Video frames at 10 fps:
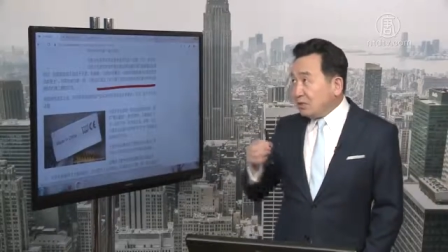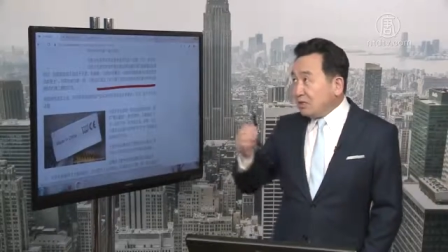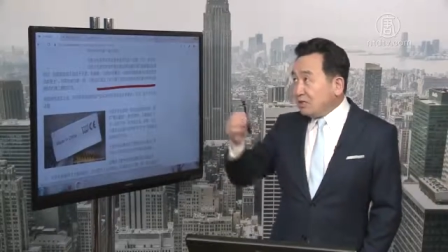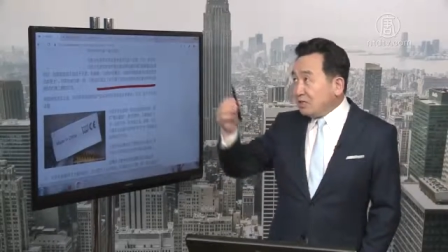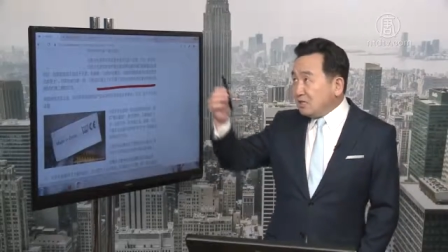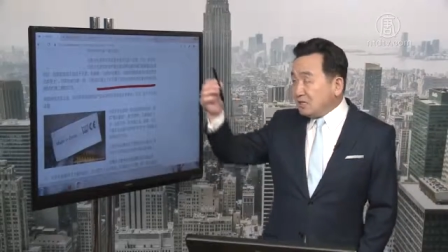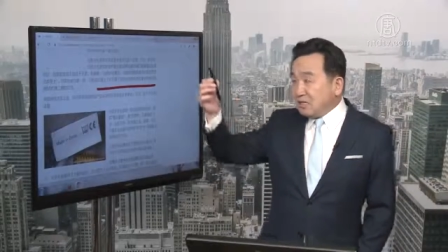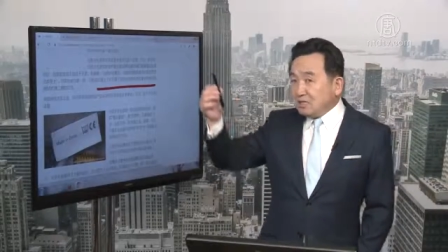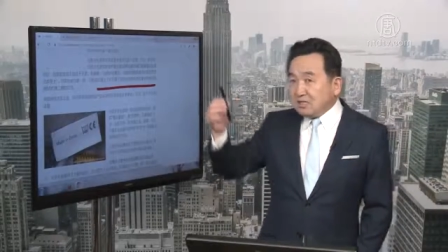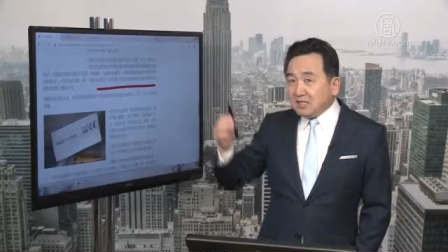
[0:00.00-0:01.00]
命跟
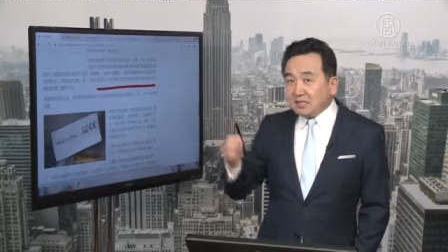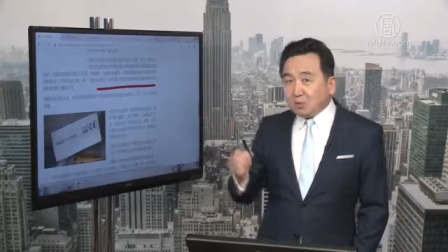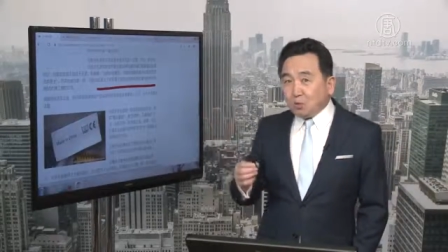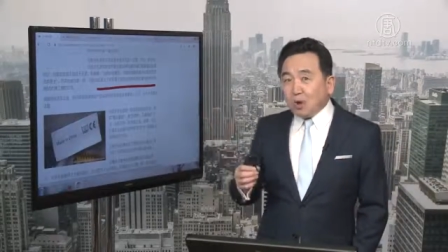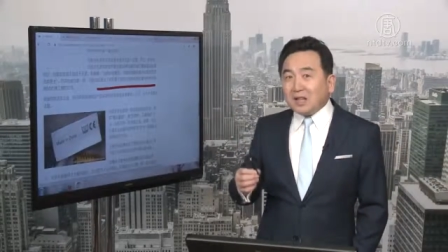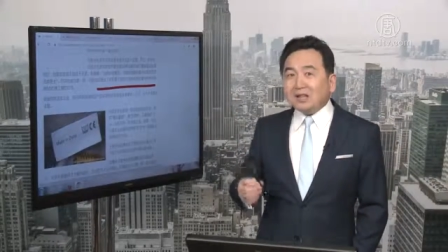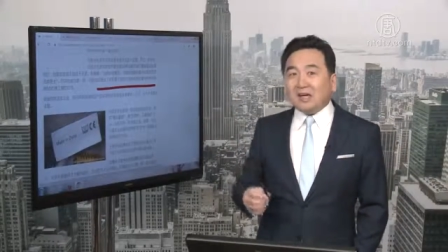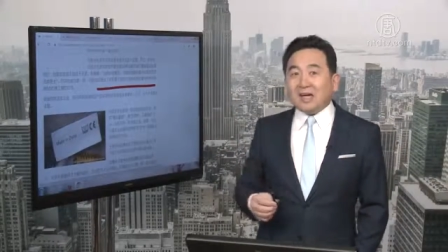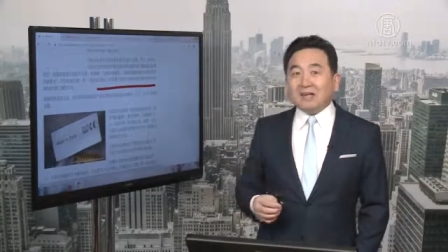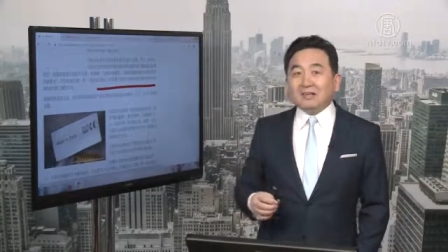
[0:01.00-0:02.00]
神之间的关
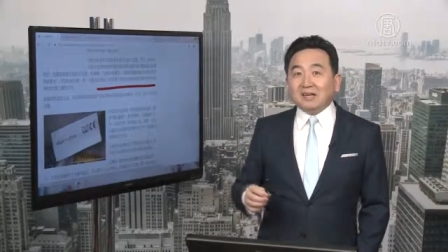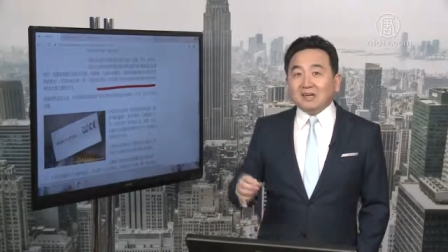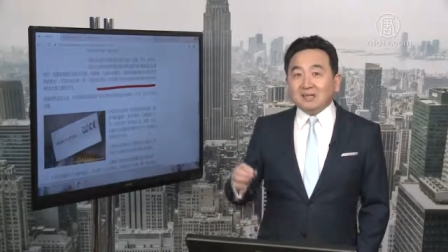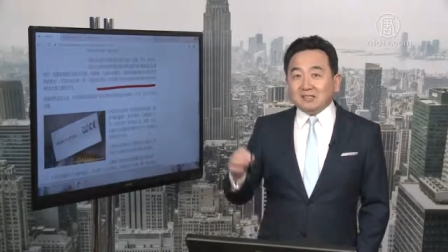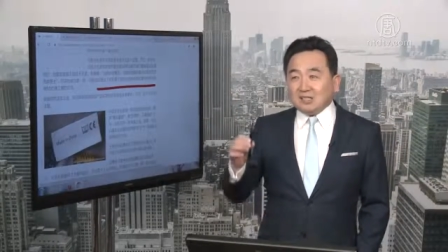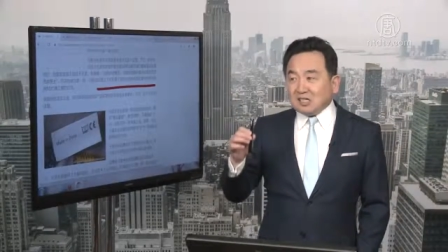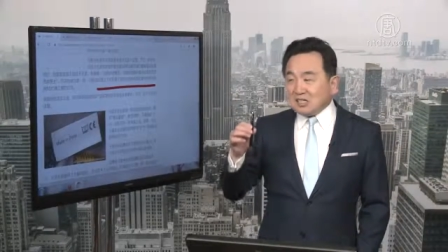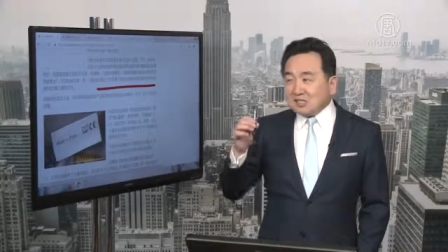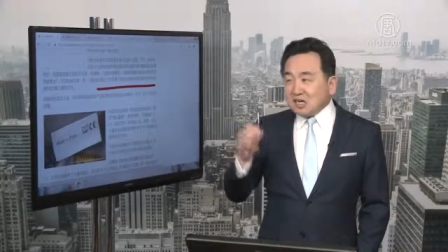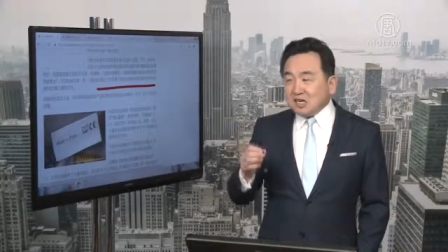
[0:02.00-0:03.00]
联，这
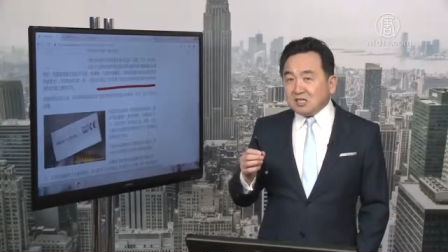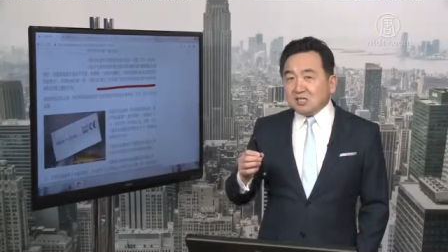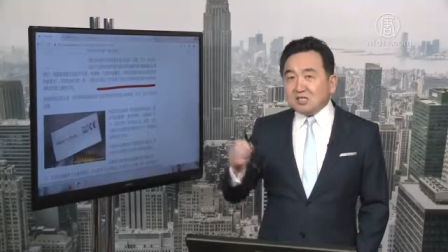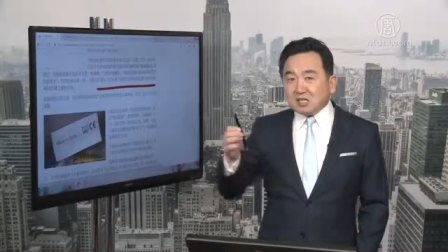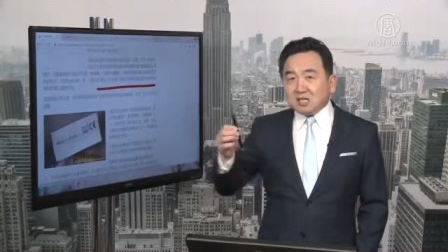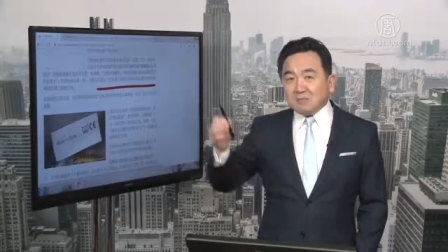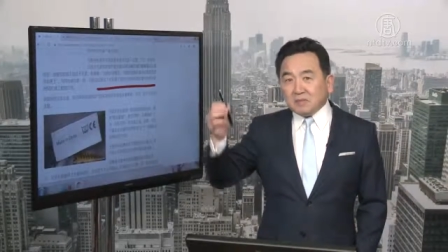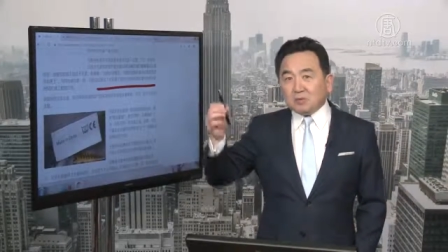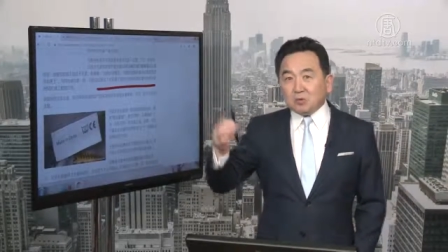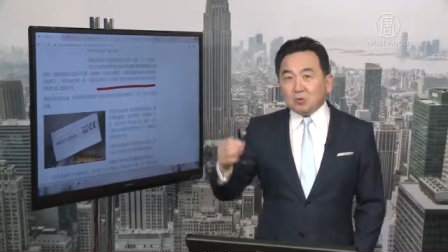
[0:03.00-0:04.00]
是真实生
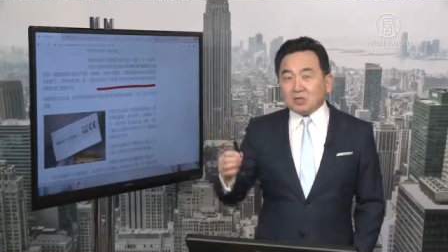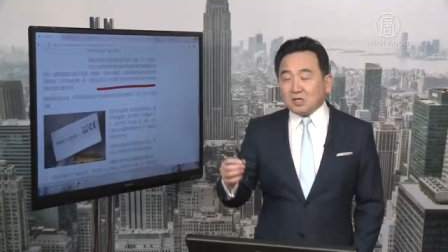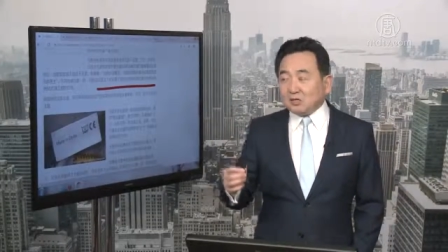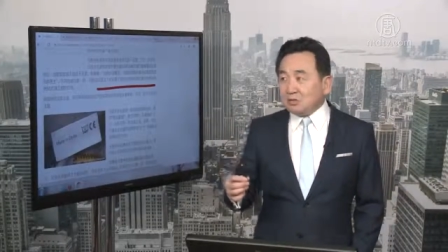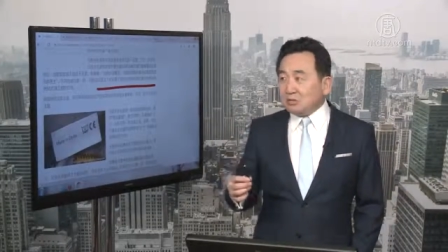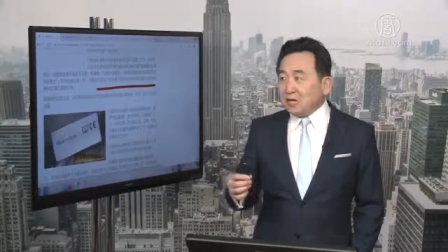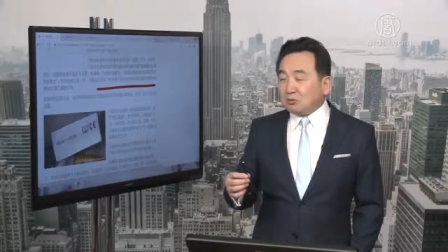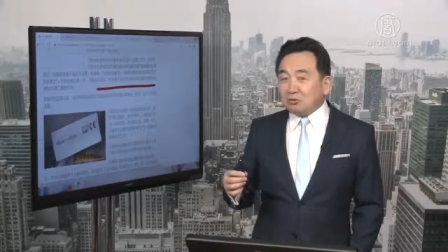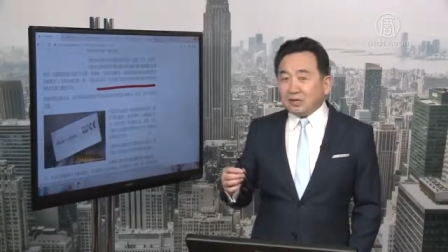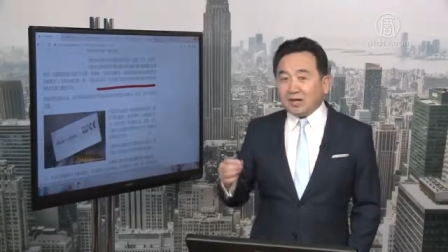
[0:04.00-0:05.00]
命的过程，就像
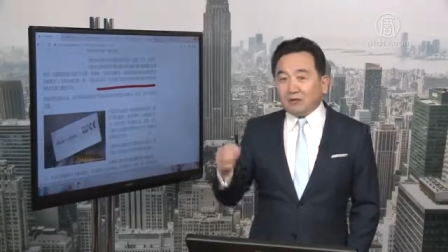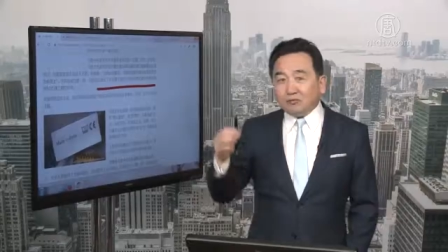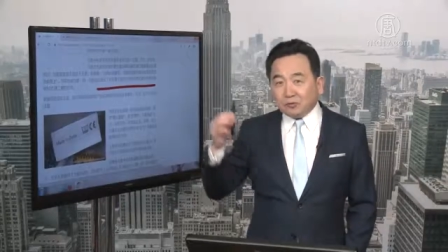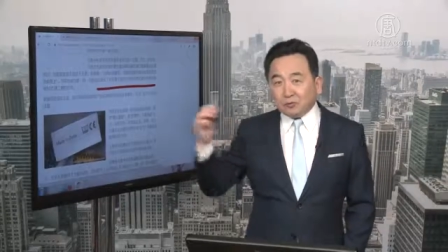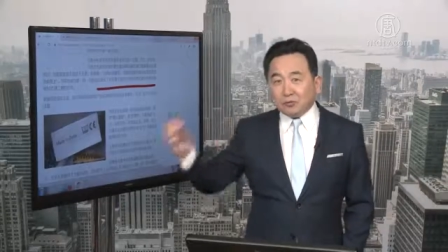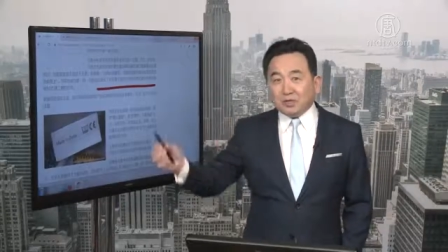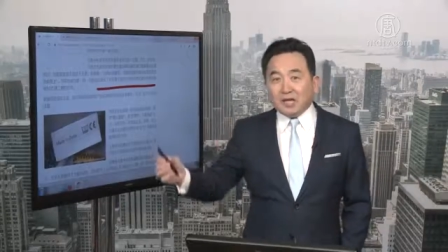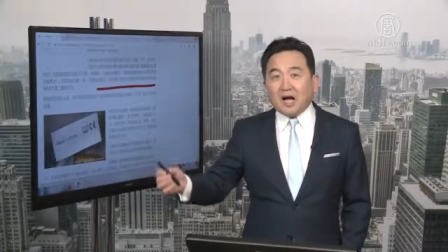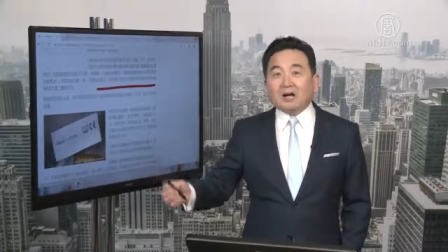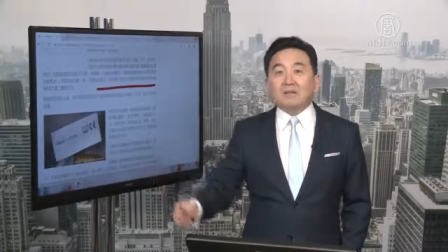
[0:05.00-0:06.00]
对待父母一样。